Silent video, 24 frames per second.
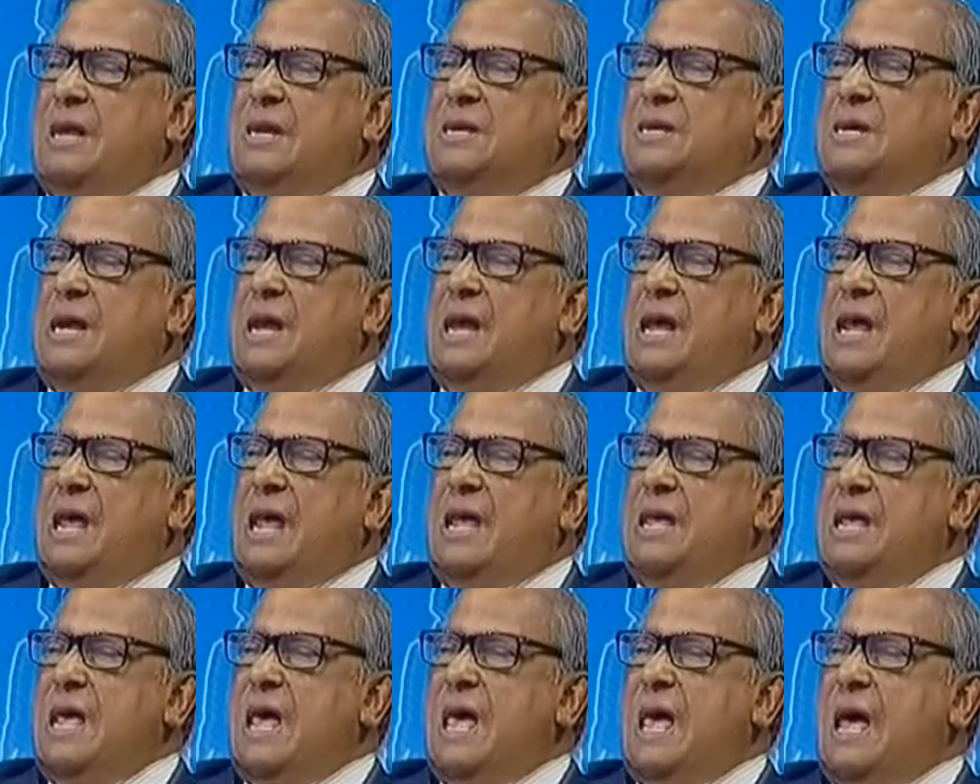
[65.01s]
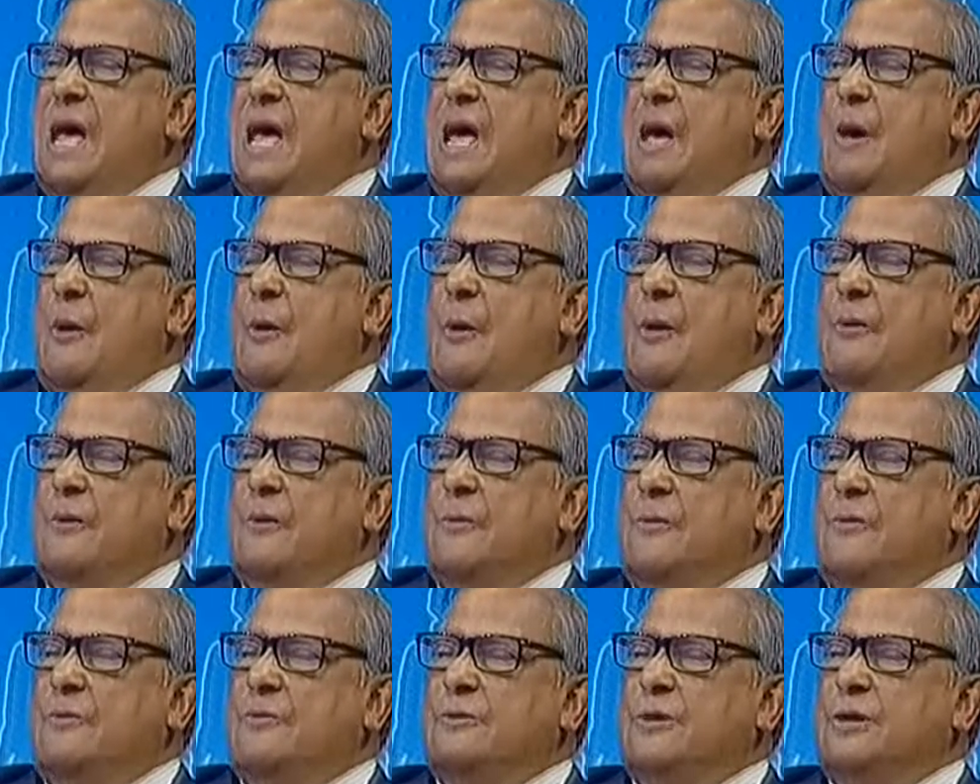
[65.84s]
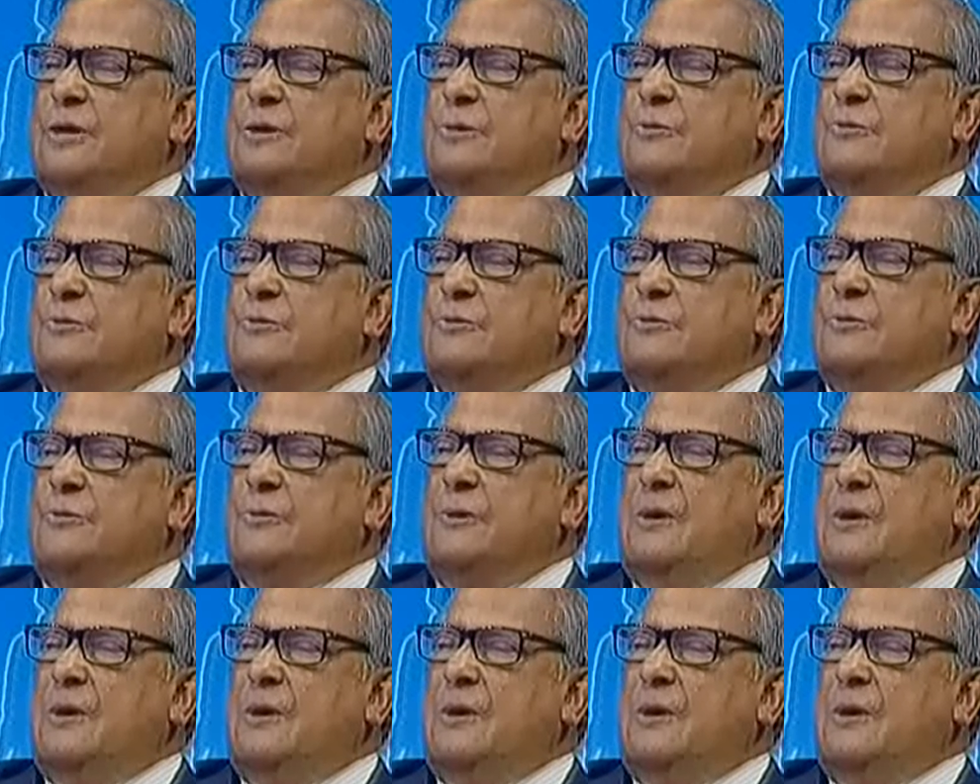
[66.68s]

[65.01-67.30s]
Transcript: যে এই অগ্রগতি শুধু